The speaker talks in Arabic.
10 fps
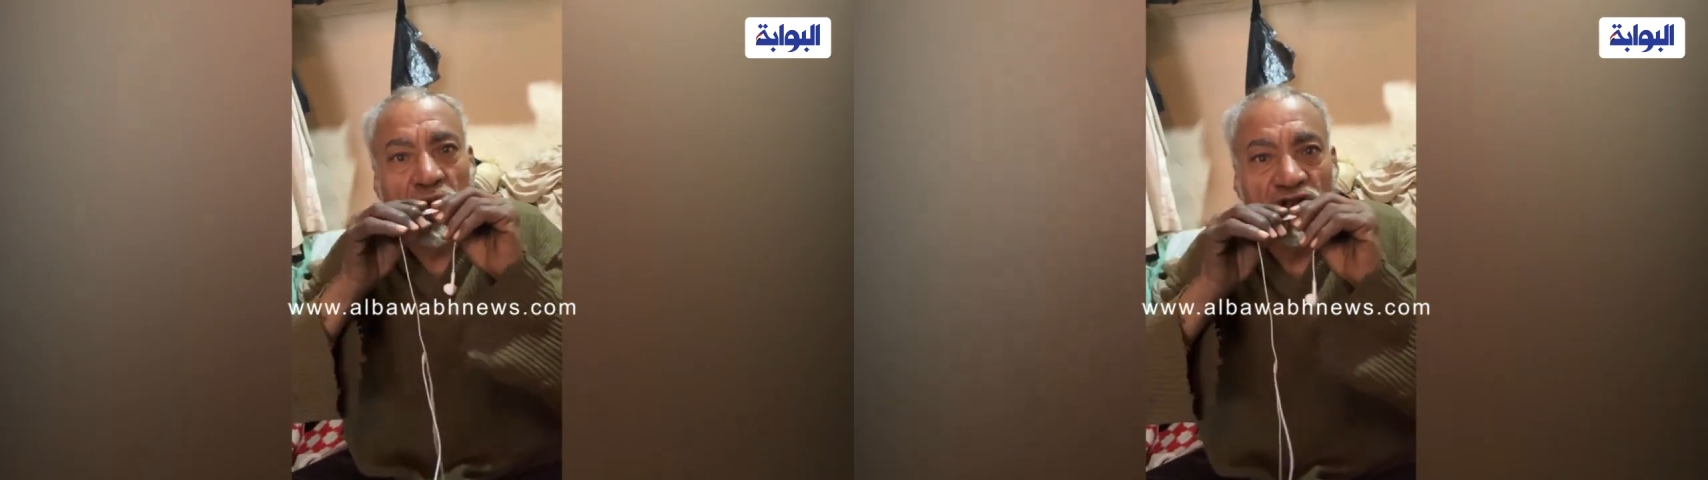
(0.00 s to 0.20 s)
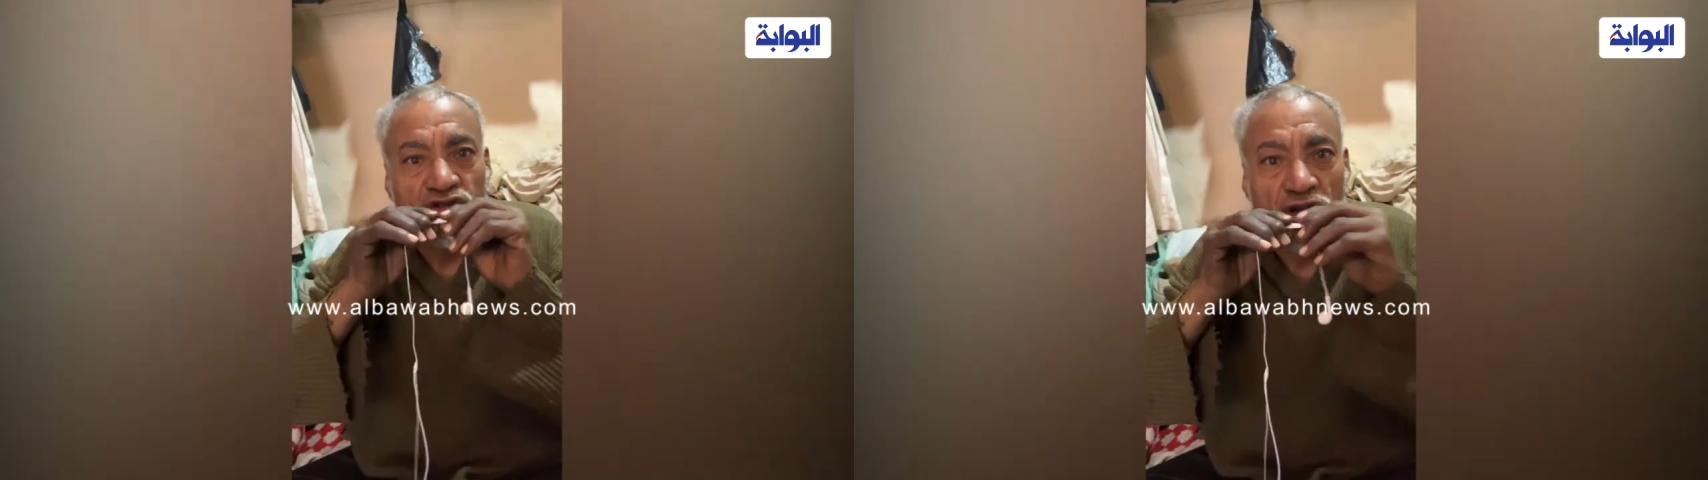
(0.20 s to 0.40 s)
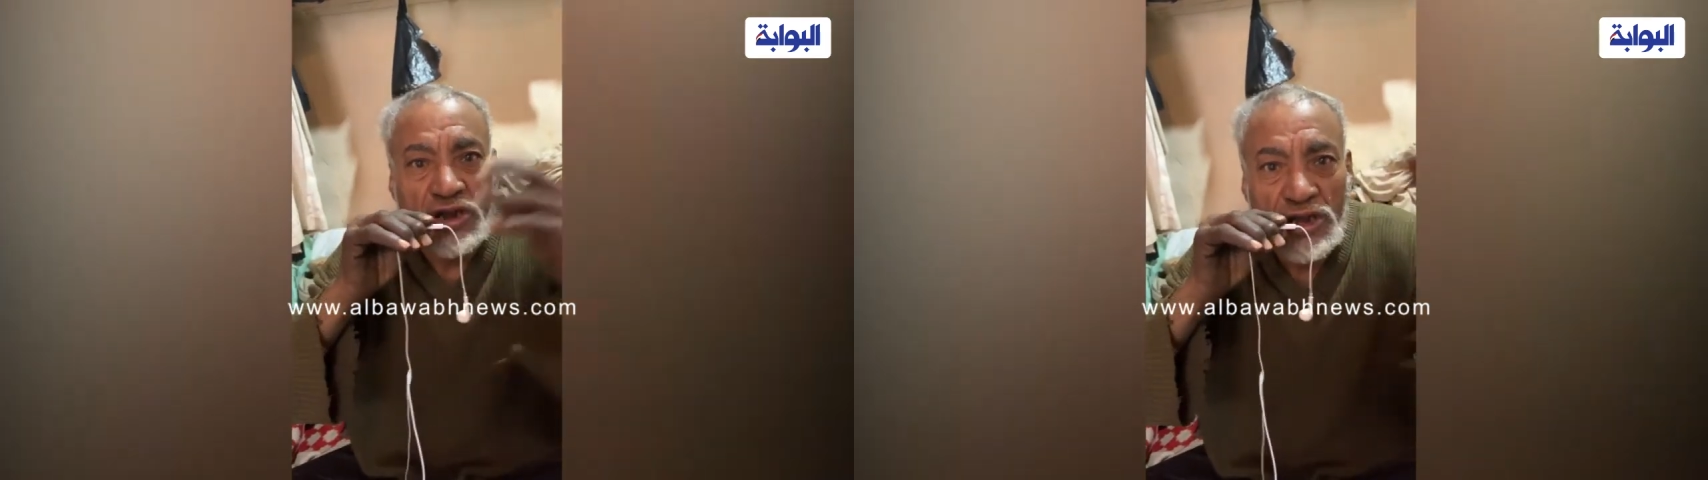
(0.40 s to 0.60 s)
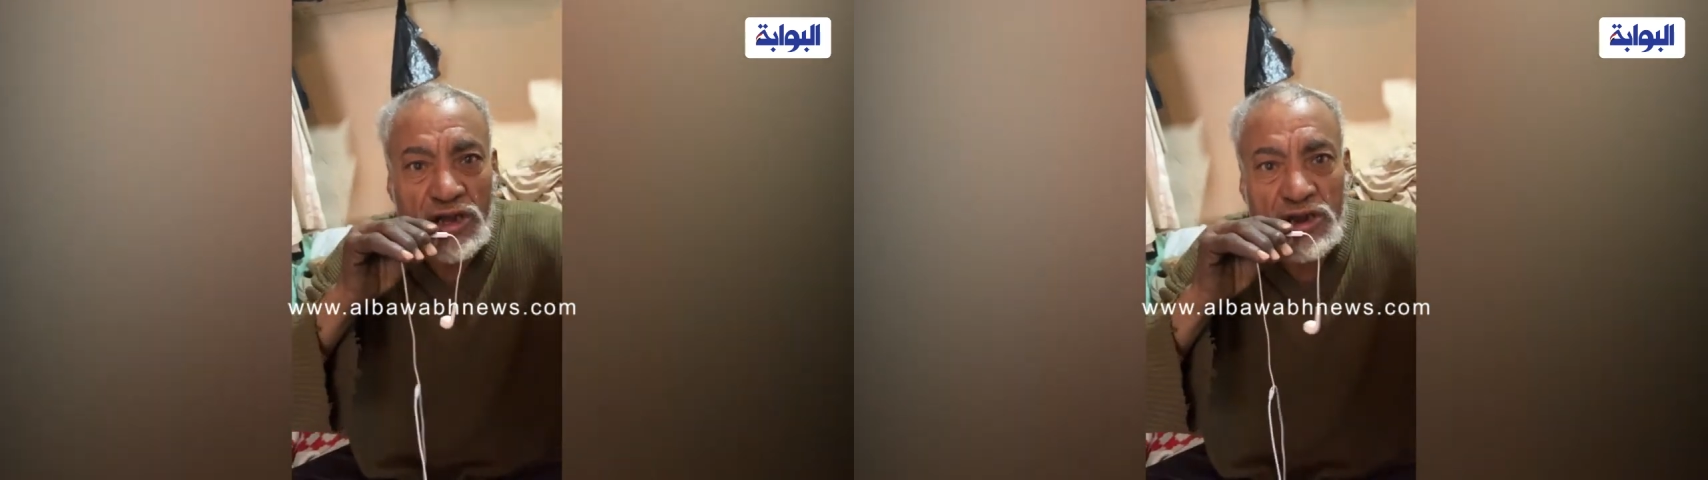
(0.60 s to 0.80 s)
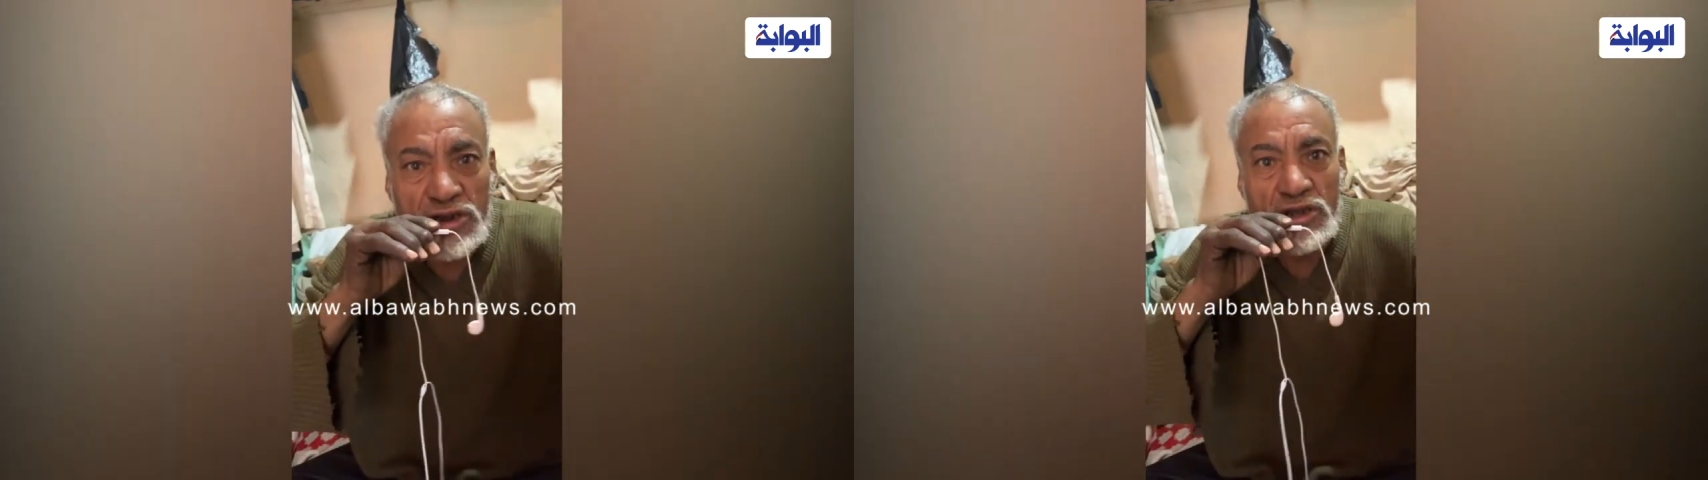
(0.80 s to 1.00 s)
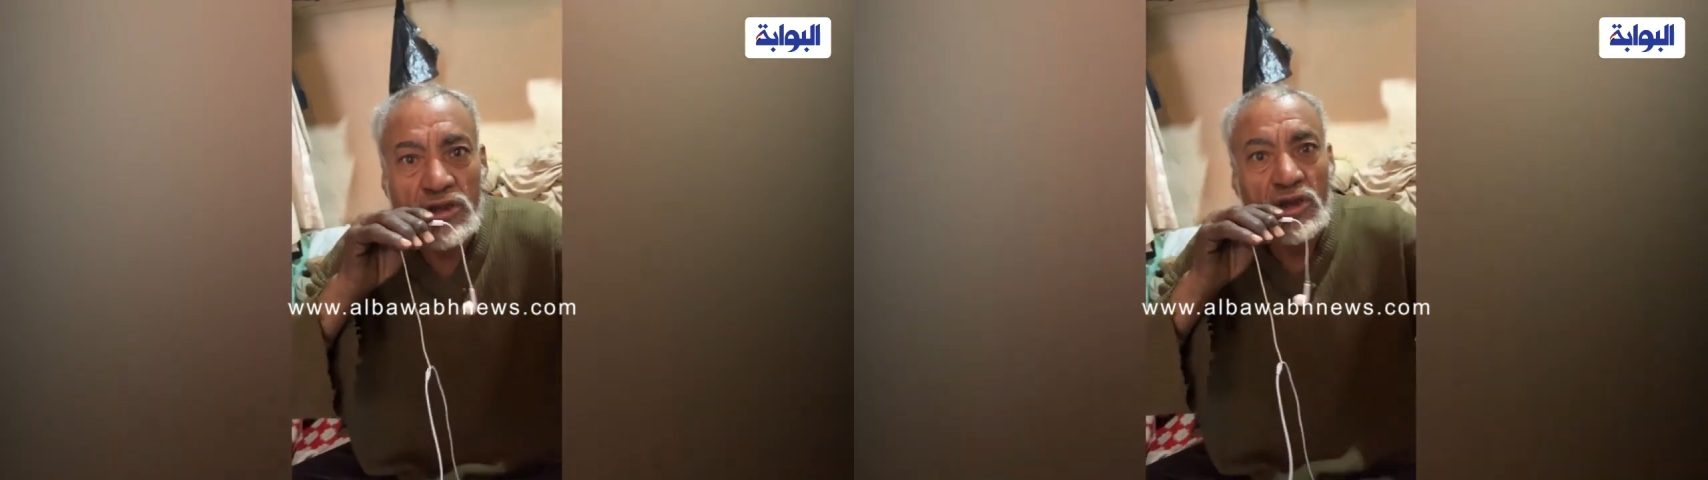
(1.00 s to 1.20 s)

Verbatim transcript: قصر العيني